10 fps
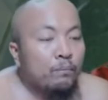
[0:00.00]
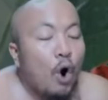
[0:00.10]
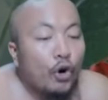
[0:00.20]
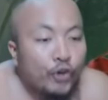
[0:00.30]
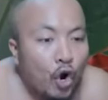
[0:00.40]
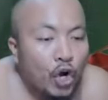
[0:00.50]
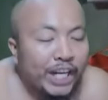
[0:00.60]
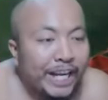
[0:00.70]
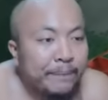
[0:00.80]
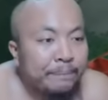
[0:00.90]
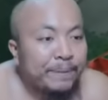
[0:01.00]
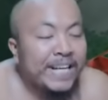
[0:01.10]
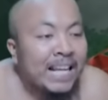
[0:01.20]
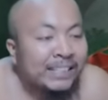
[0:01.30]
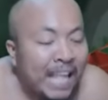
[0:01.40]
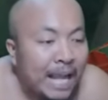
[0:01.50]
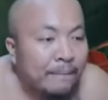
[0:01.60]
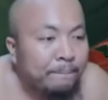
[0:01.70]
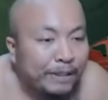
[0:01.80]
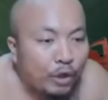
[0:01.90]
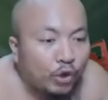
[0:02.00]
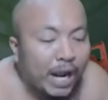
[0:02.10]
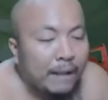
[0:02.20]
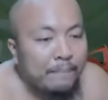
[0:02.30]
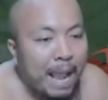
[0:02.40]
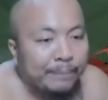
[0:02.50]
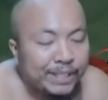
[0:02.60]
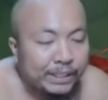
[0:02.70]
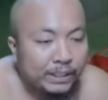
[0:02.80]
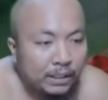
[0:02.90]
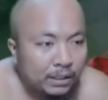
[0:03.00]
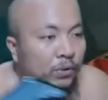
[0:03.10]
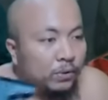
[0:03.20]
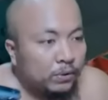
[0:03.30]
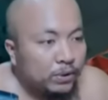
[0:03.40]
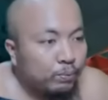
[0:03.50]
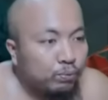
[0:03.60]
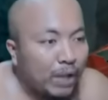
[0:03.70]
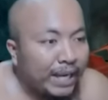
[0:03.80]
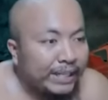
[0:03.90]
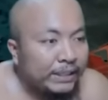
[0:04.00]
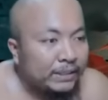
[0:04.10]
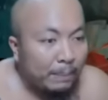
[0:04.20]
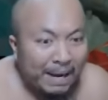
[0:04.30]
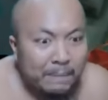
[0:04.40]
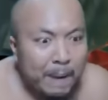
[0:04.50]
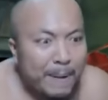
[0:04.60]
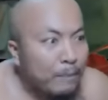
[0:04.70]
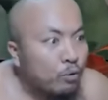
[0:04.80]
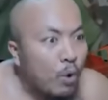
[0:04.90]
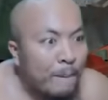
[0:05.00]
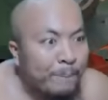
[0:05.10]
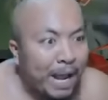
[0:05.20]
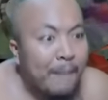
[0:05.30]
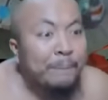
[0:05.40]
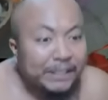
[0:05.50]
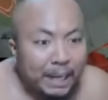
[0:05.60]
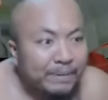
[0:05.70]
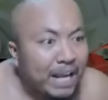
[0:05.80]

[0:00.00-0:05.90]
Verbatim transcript: bodoh kalian binatang empat orang babi si bujang ini cemana bapak buku empat empat kami